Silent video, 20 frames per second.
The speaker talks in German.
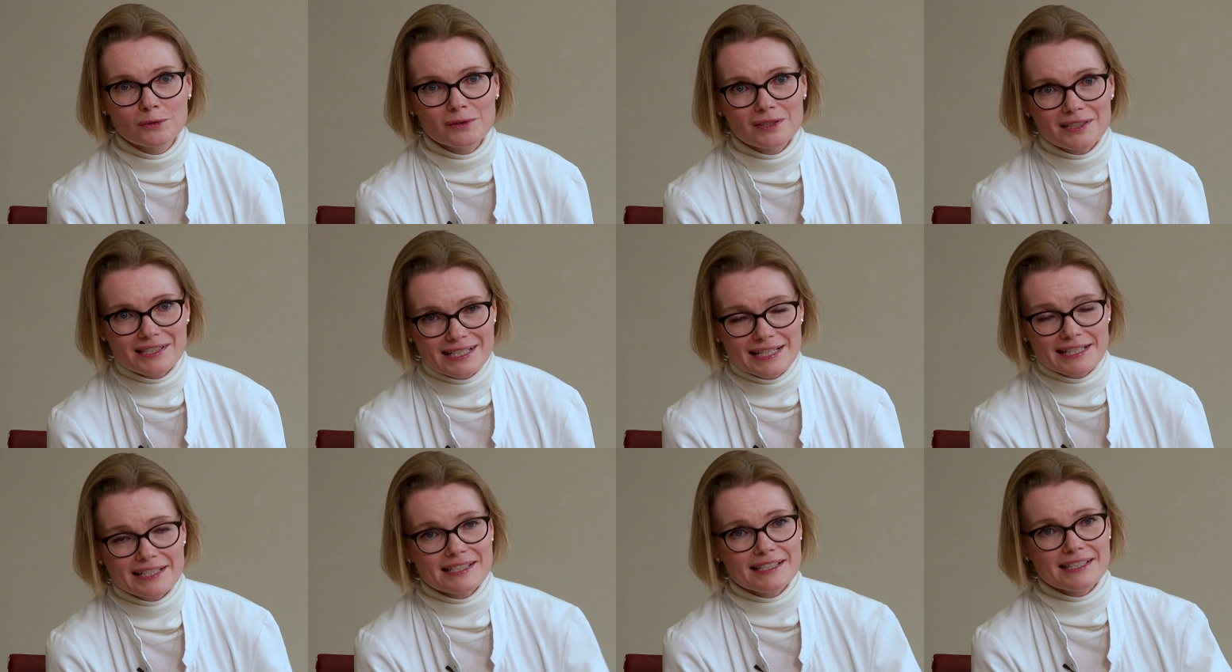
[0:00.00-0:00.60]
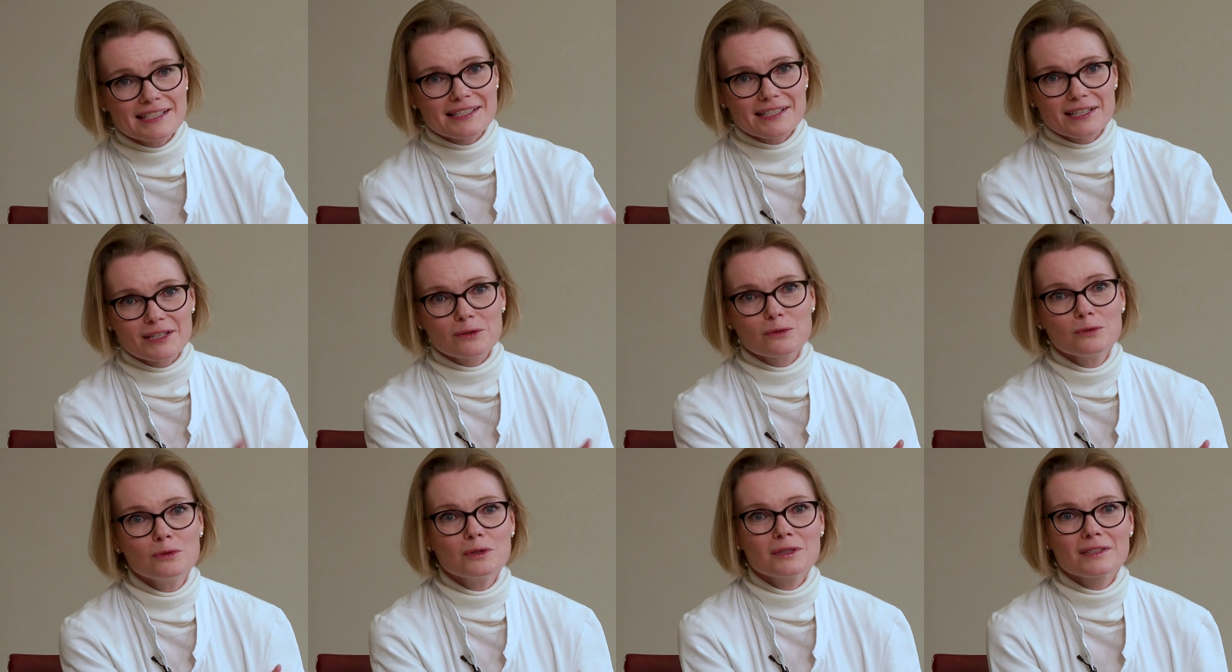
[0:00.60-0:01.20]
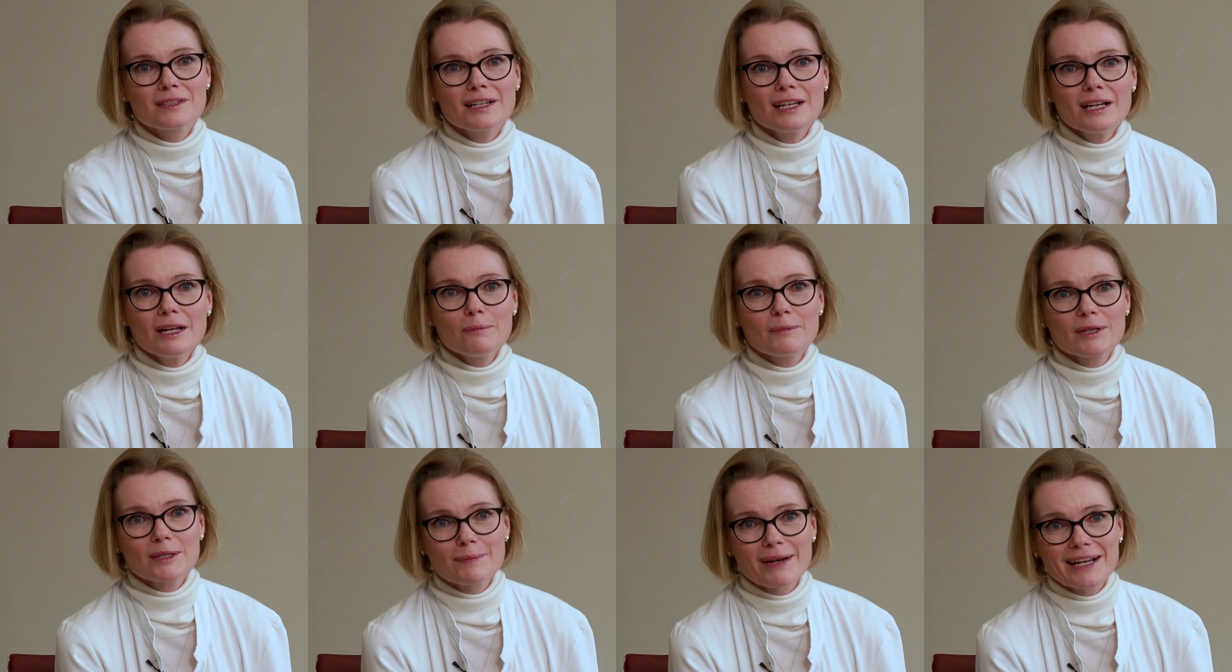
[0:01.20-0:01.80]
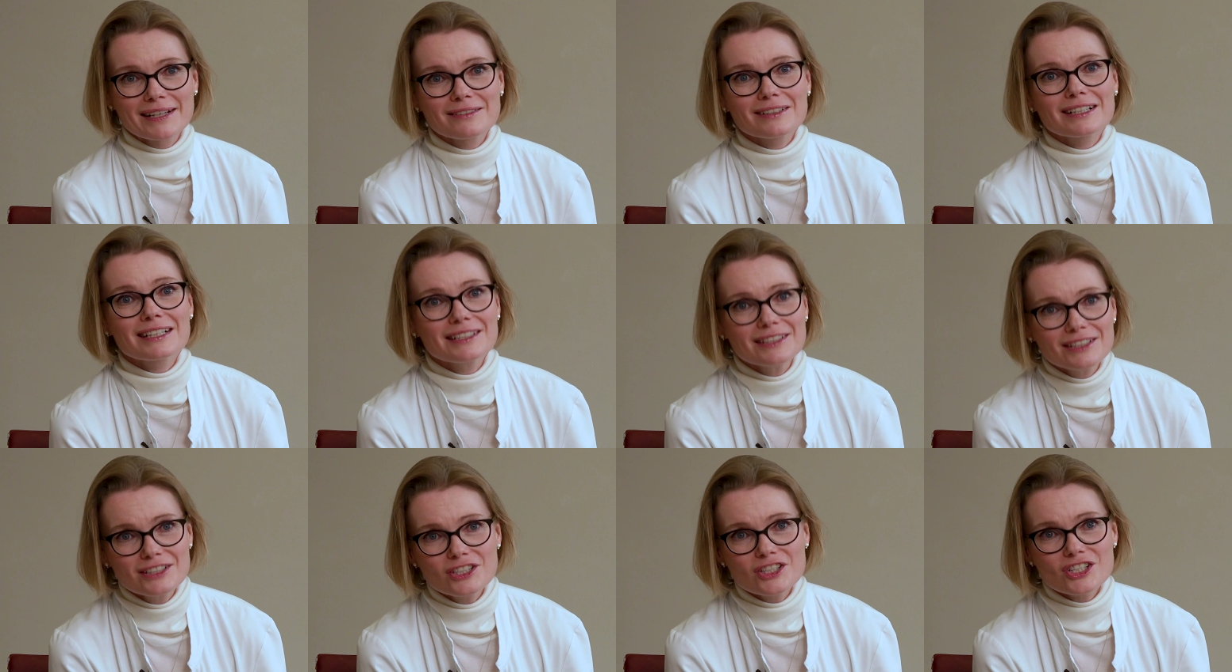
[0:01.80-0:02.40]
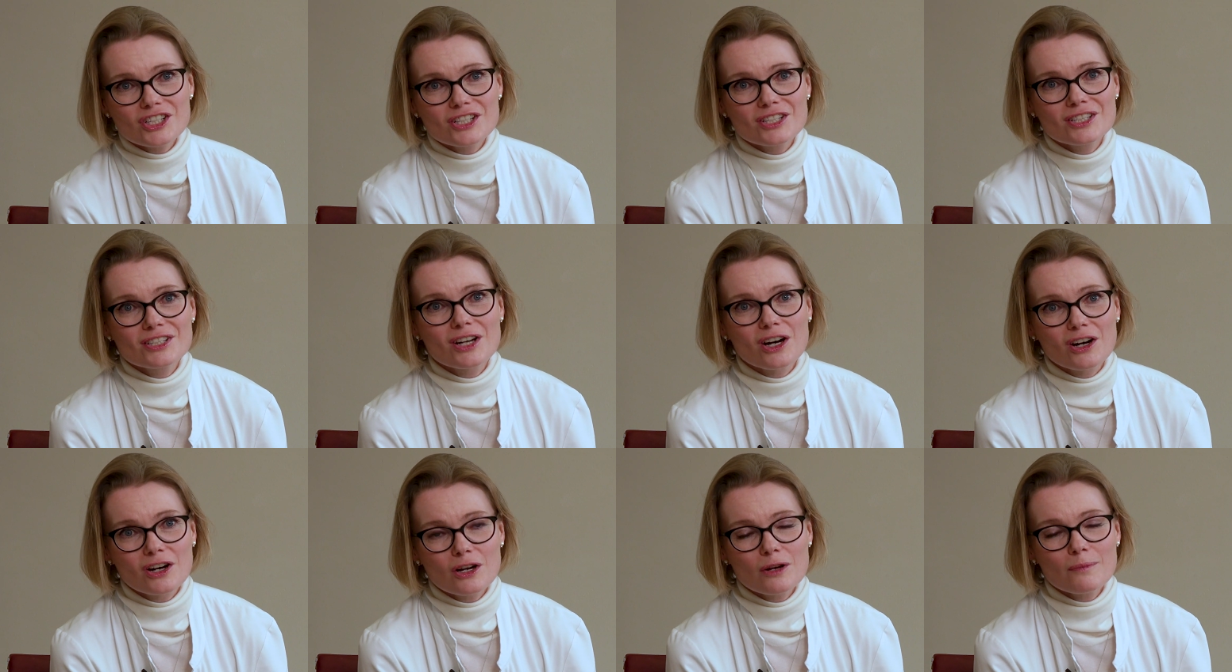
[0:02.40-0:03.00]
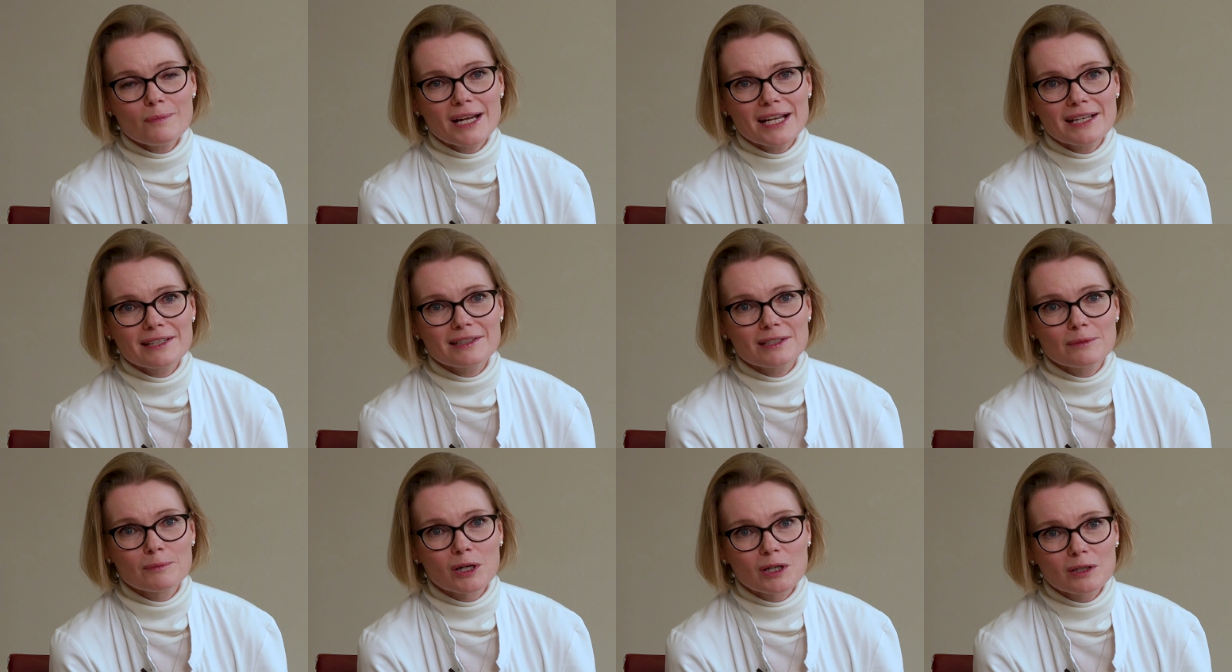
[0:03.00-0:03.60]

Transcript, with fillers: Und das lässt sich sehr gut mit meiner klinischen Arbeit im